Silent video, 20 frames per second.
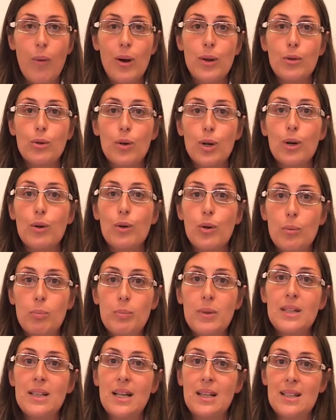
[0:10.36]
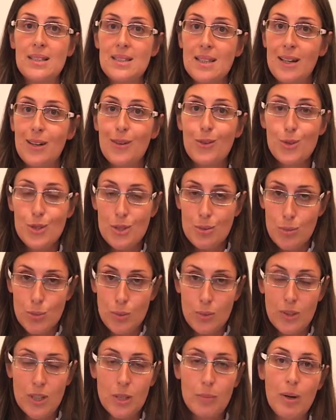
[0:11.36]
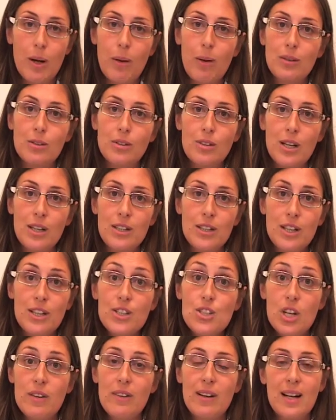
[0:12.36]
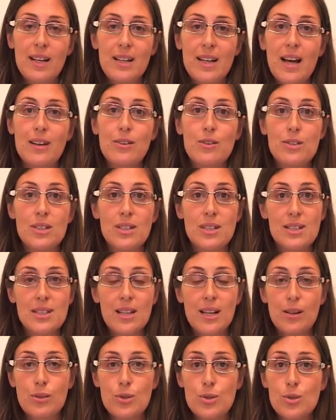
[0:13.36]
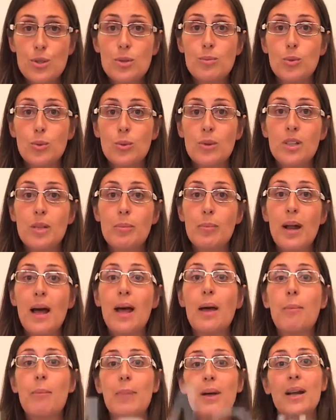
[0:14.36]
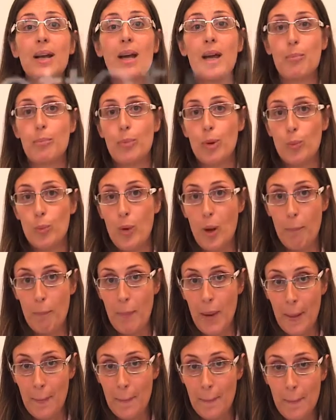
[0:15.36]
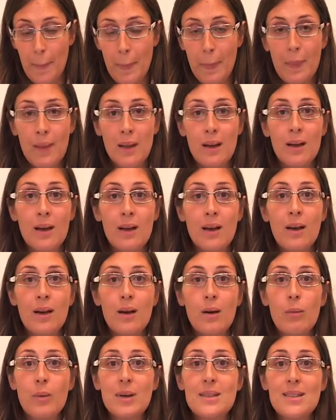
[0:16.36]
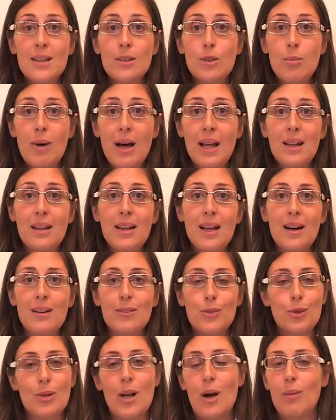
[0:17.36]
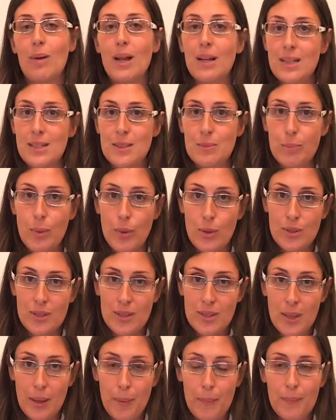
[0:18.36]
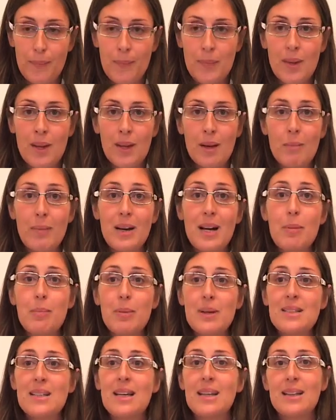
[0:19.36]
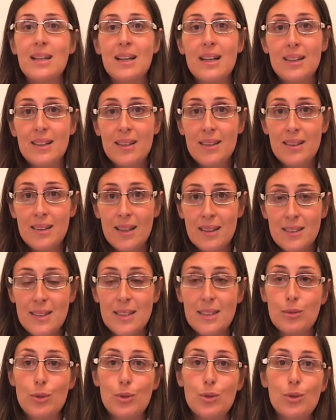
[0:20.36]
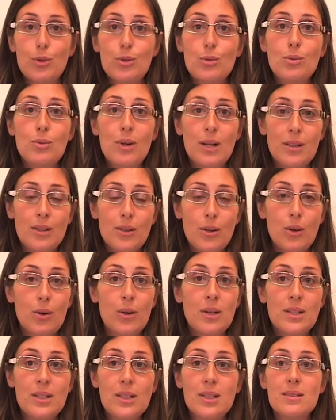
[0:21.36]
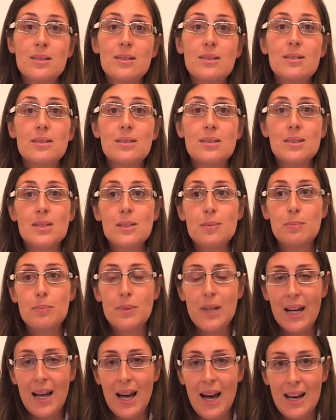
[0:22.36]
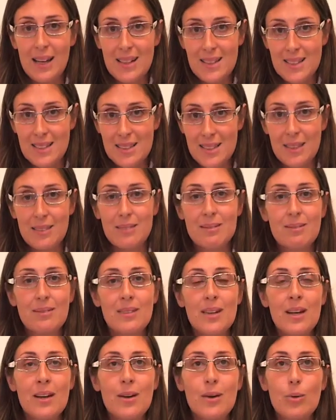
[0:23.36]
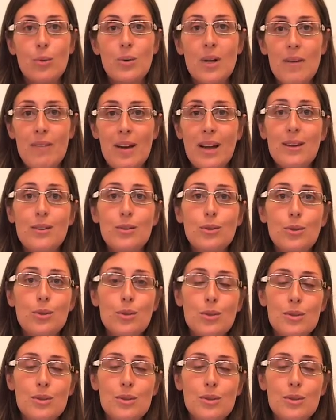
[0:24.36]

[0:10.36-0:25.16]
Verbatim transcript: quando è colpita da sclerosi multipla, quando riceve la diagnosi di sclerosi multipla è perché proprio a me? Questa domanda non ha una risposta, ma rappresenta il tentativo di ognuna di noi di spiegarsi un evento